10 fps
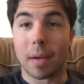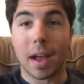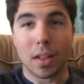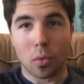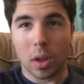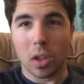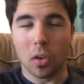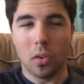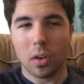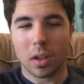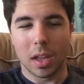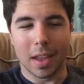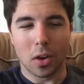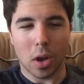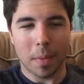trabajando en ello
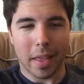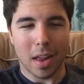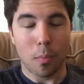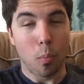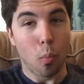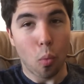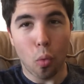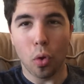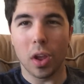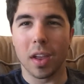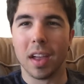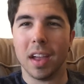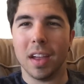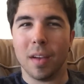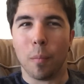y creo que va a quedar muy,
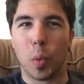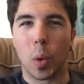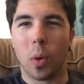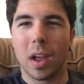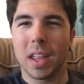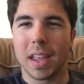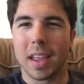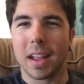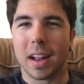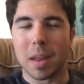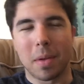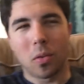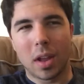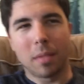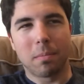muy guay. el
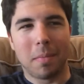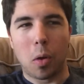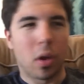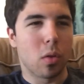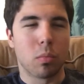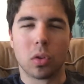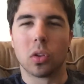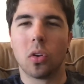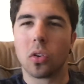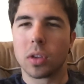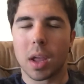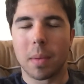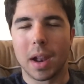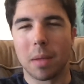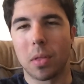animador ha mejorado un montón, o sea que
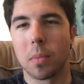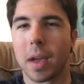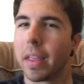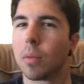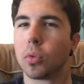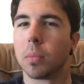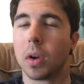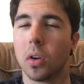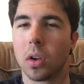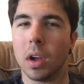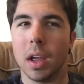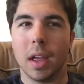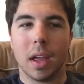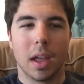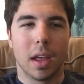la animación va a quedar mucho mejor.
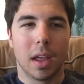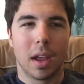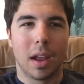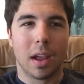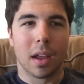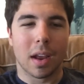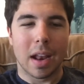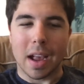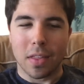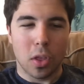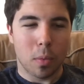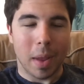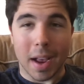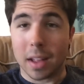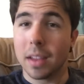Eh, la canción
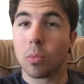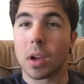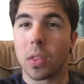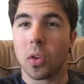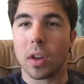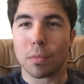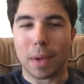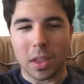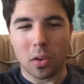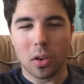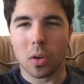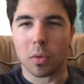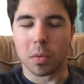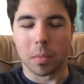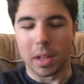me encanta, es una canción en español,
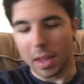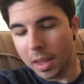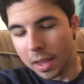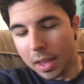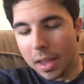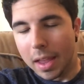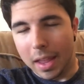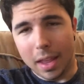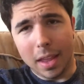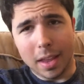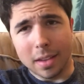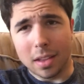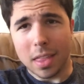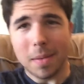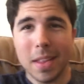como os prometí. Y
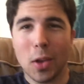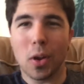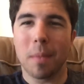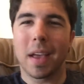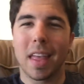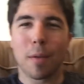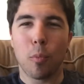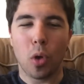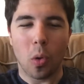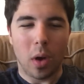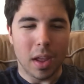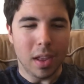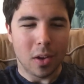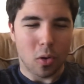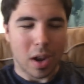sinceramente creo que va a quedar muy
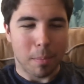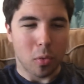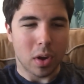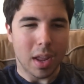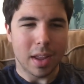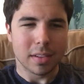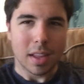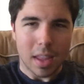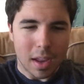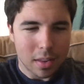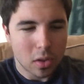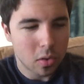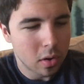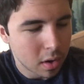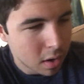guay. O la podría enseñar, de
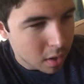hecho,